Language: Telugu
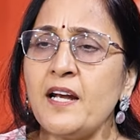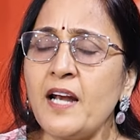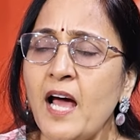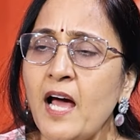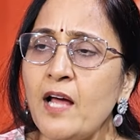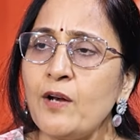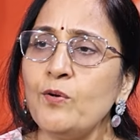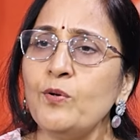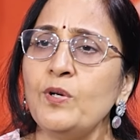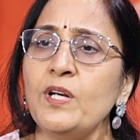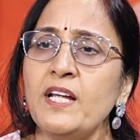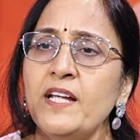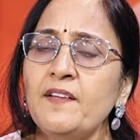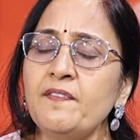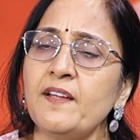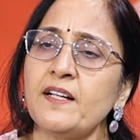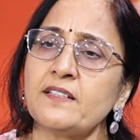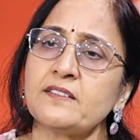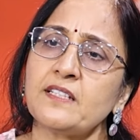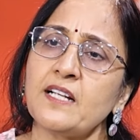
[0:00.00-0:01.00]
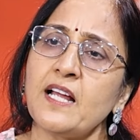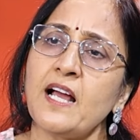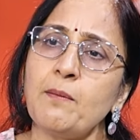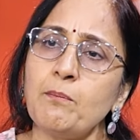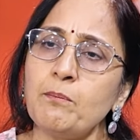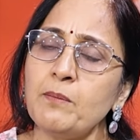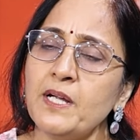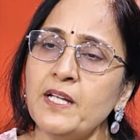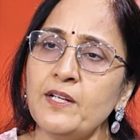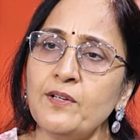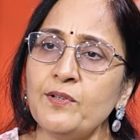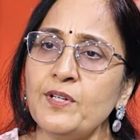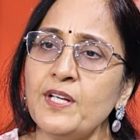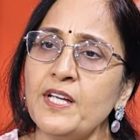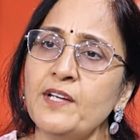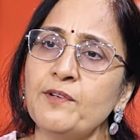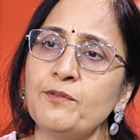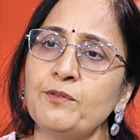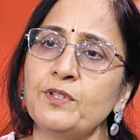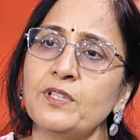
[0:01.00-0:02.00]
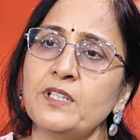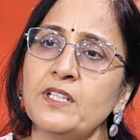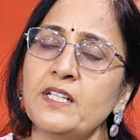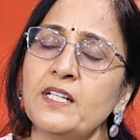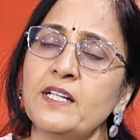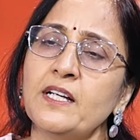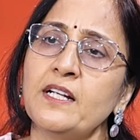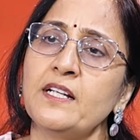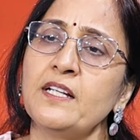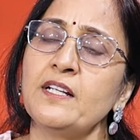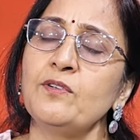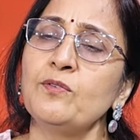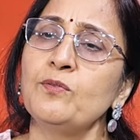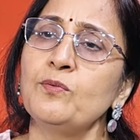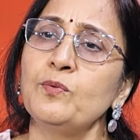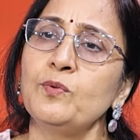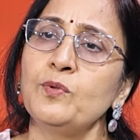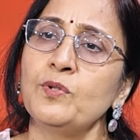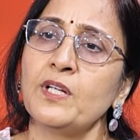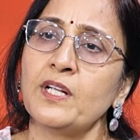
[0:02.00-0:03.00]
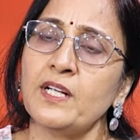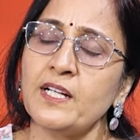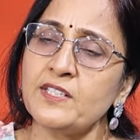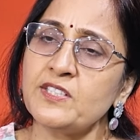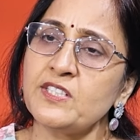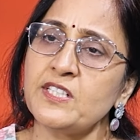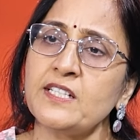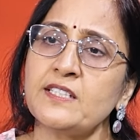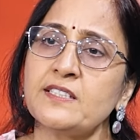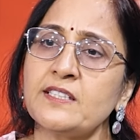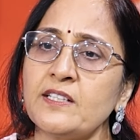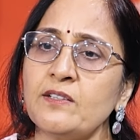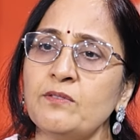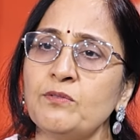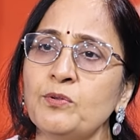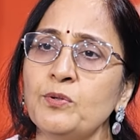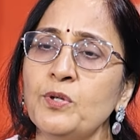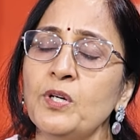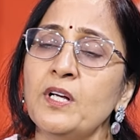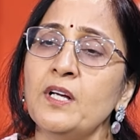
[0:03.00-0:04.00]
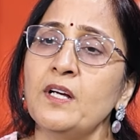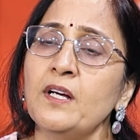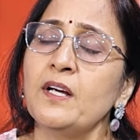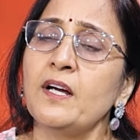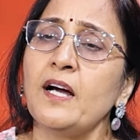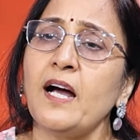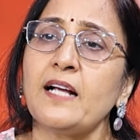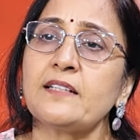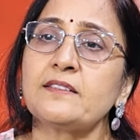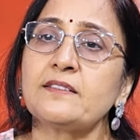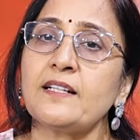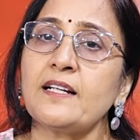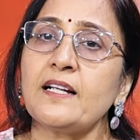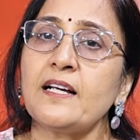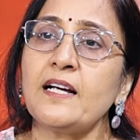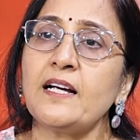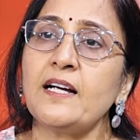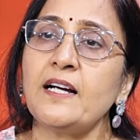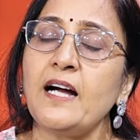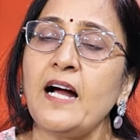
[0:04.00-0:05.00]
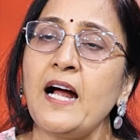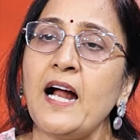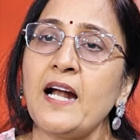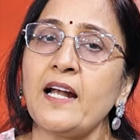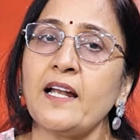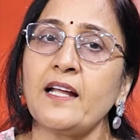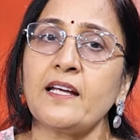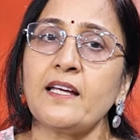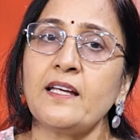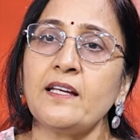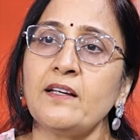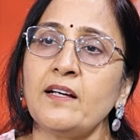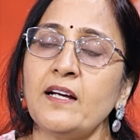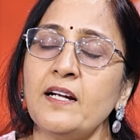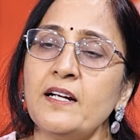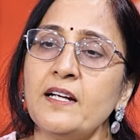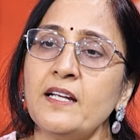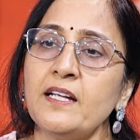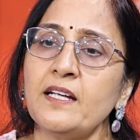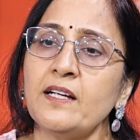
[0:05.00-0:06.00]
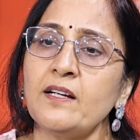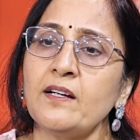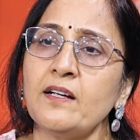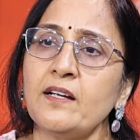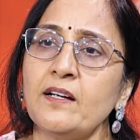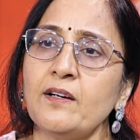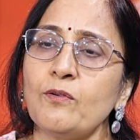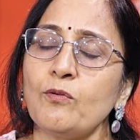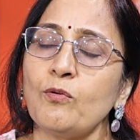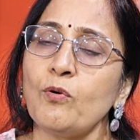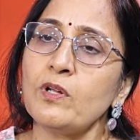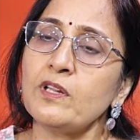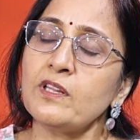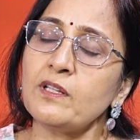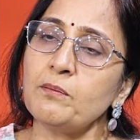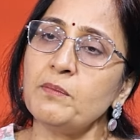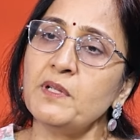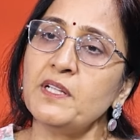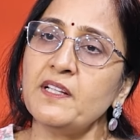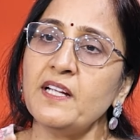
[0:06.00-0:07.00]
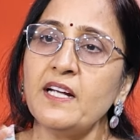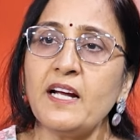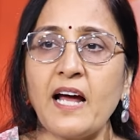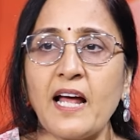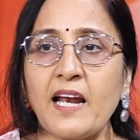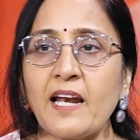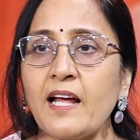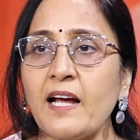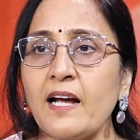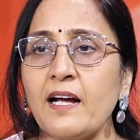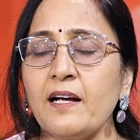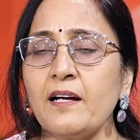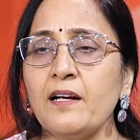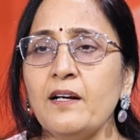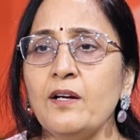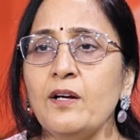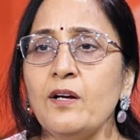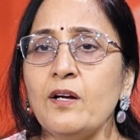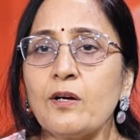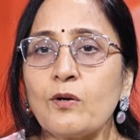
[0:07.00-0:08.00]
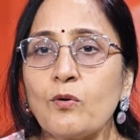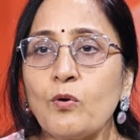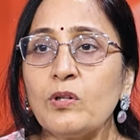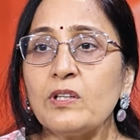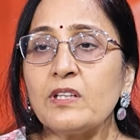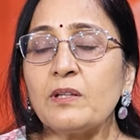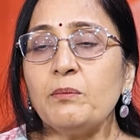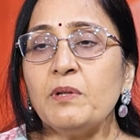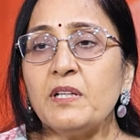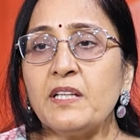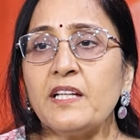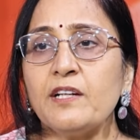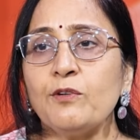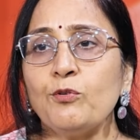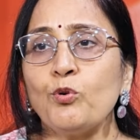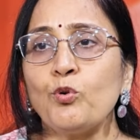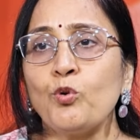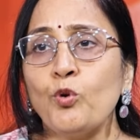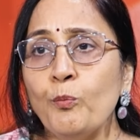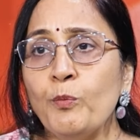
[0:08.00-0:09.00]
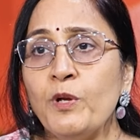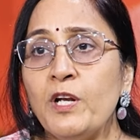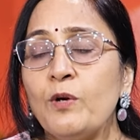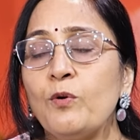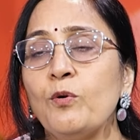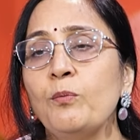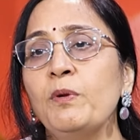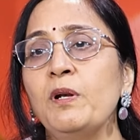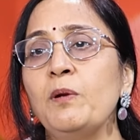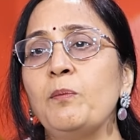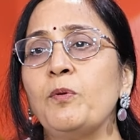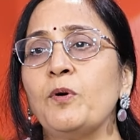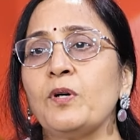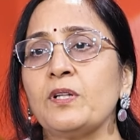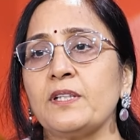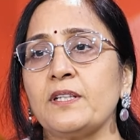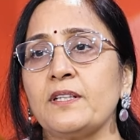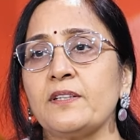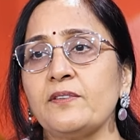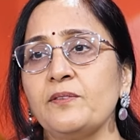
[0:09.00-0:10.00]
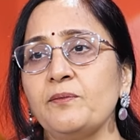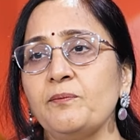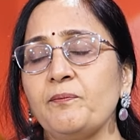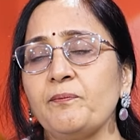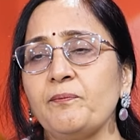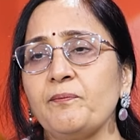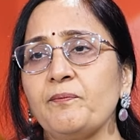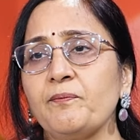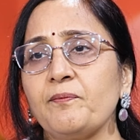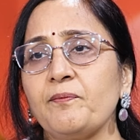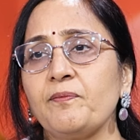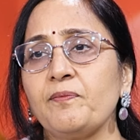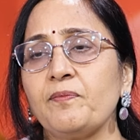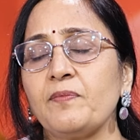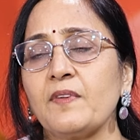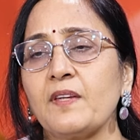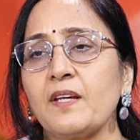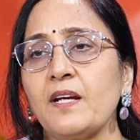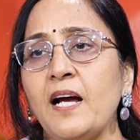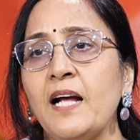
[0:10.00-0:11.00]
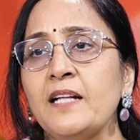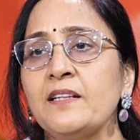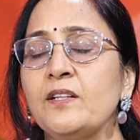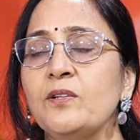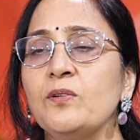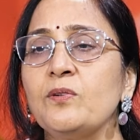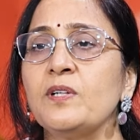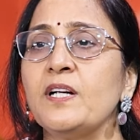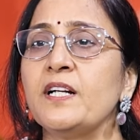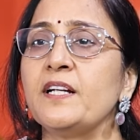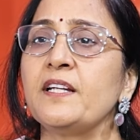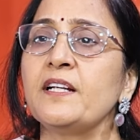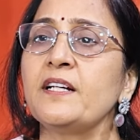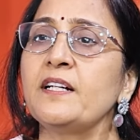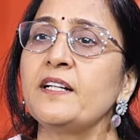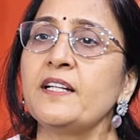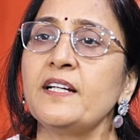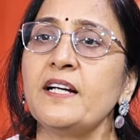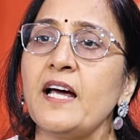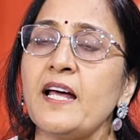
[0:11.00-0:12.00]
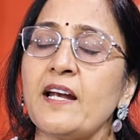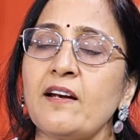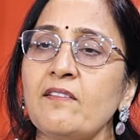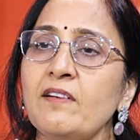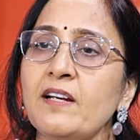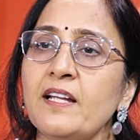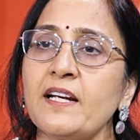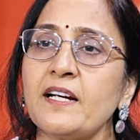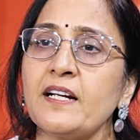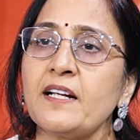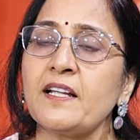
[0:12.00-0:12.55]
నాలో లేనిది అసలు ఆ అమ్మాయిలో ఏముంది అని నువ్వు ఇలా చేసావు అసలు వాళ్ళకి అంటే కొంతమంది అలా కొంతమంది ఏమో కుమిలి కుమిలిపోతారు అందరూ గట్టి గట్టిగా అరవలేరు